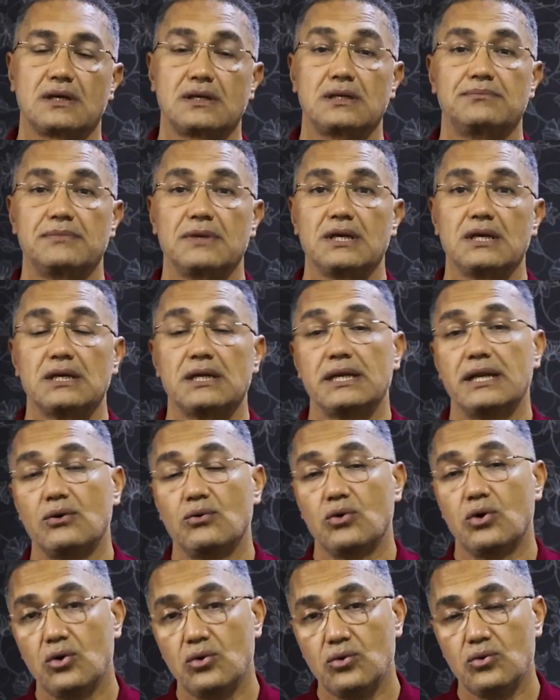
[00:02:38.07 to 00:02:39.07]
طيب
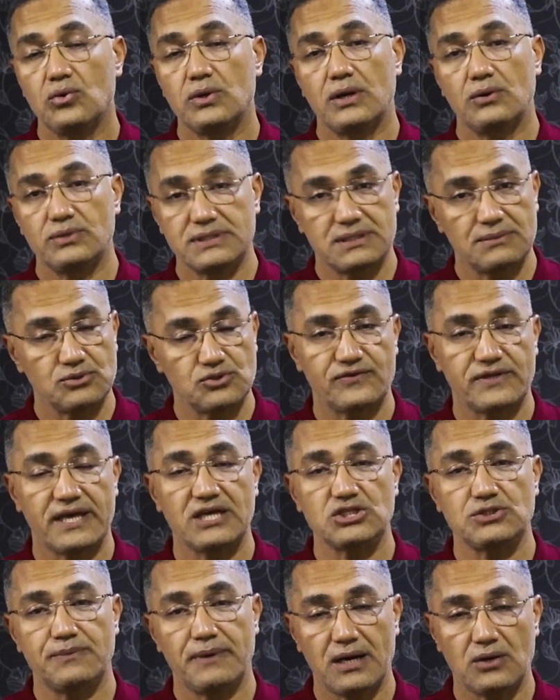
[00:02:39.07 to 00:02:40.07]
لو هو لو انت ما
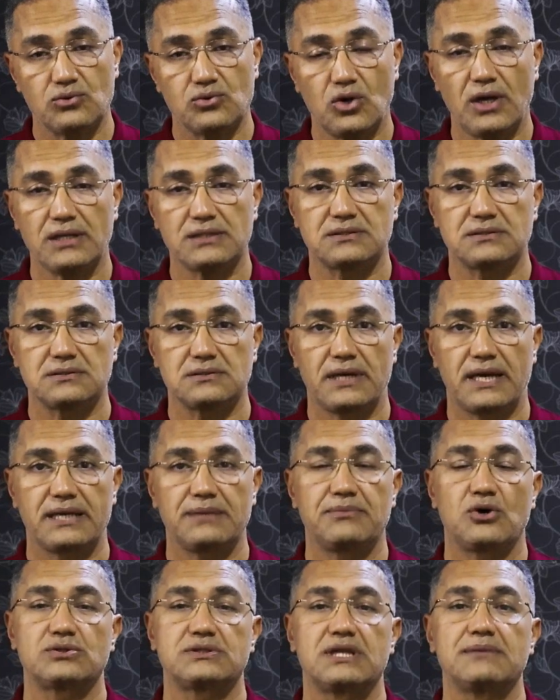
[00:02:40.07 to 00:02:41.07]
شفتهاش بقى ورحت
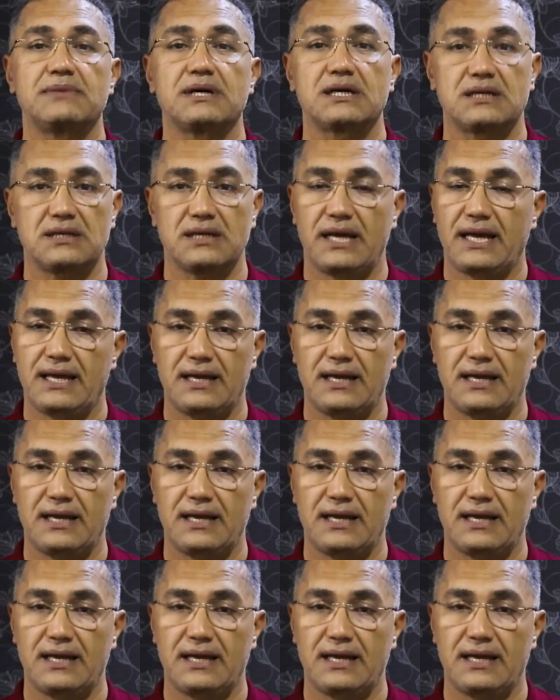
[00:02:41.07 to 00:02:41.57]
هيبقى قدامك